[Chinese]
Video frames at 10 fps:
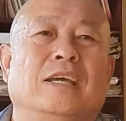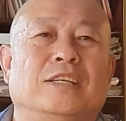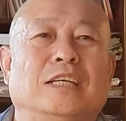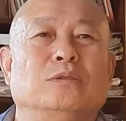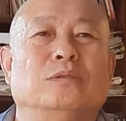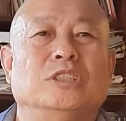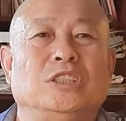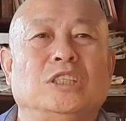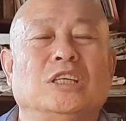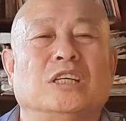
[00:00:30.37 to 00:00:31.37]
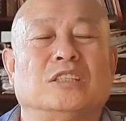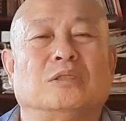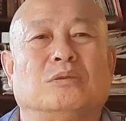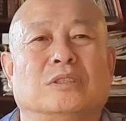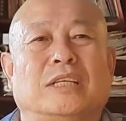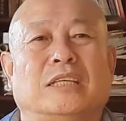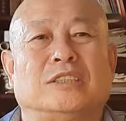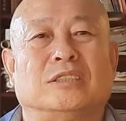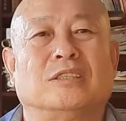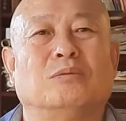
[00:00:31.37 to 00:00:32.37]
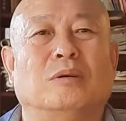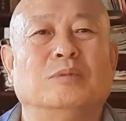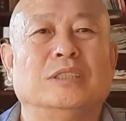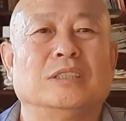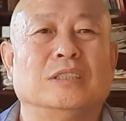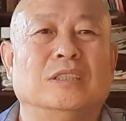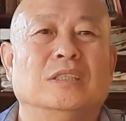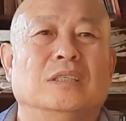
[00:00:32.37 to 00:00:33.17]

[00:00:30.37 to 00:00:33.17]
也就是饥饿的状态，使得我们这个